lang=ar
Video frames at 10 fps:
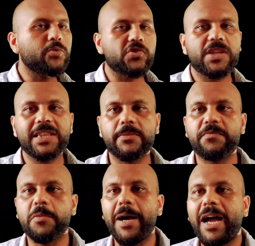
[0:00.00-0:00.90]
بيستخدم
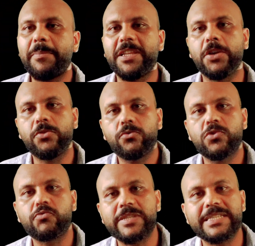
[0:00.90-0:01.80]
في معابد
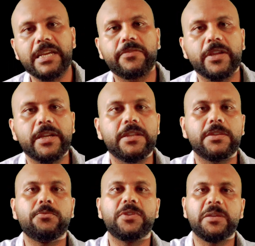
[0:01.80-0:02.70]
الهندوس والسيخ في
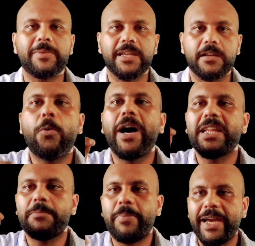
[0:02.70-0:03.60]
الهند ونيبال
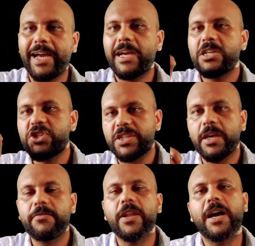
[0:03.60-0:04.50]
وأتباع شتا
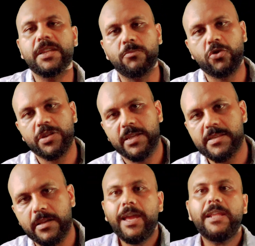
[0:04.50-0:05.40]
في الأعياد المقدسة
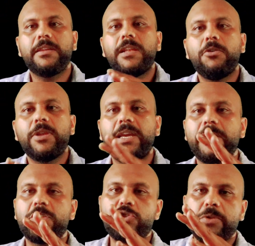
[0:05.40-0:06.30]
يعني لو
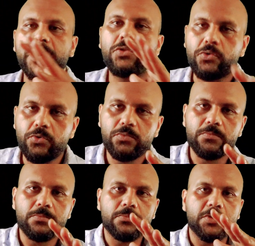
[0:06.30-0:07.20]
لقيت شوية هنود
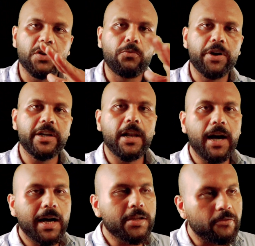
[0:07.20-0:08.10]
مدورين
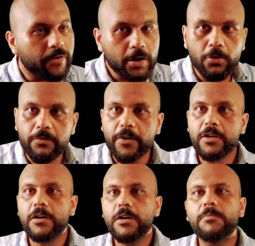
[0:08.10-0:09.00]
القعدة وفرقوا
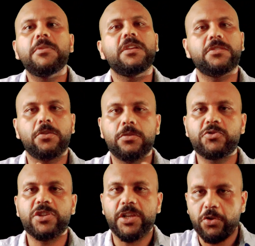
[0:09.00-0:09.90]
الفرقة ما
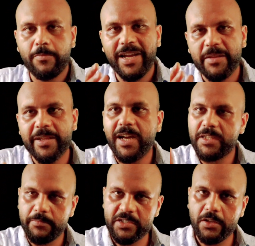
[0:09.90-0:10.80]
تقاطعهمش لأنهم غالبا
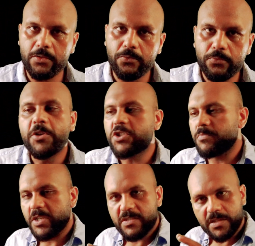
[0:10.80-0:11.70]
قاعدين بيصلوا مش
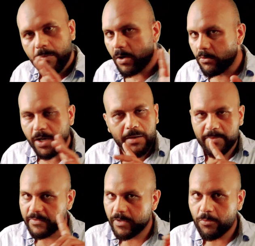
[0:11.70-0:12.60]
بيصطلحوا لا ما
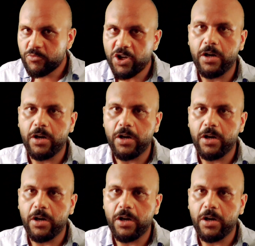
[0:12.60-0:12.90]
تفهمهمش